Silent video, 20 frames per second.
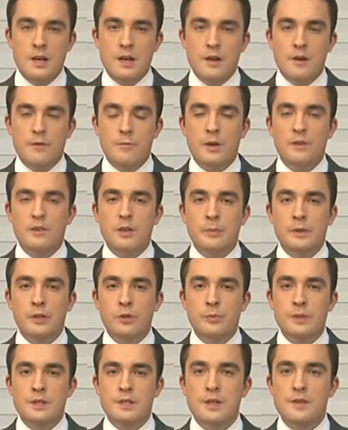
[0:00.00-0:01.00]
В
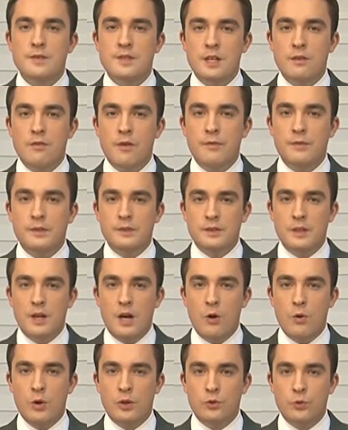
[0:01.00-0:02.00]
правдоподобности взрывов в
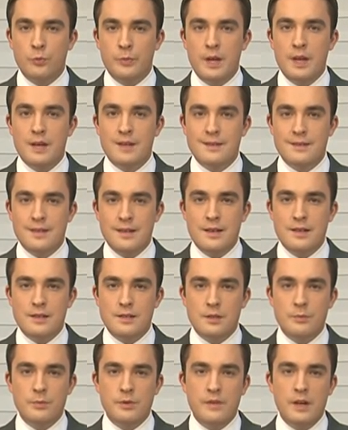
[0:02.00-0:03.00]
Атырау, Актубе и Астане
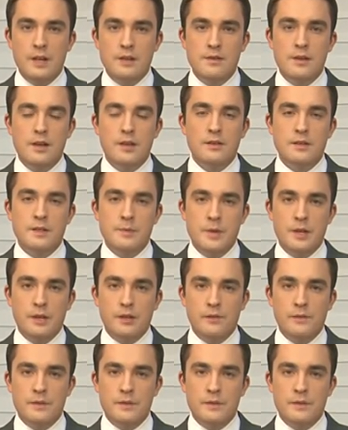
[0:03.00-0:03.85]
сомневались ряд экспертов.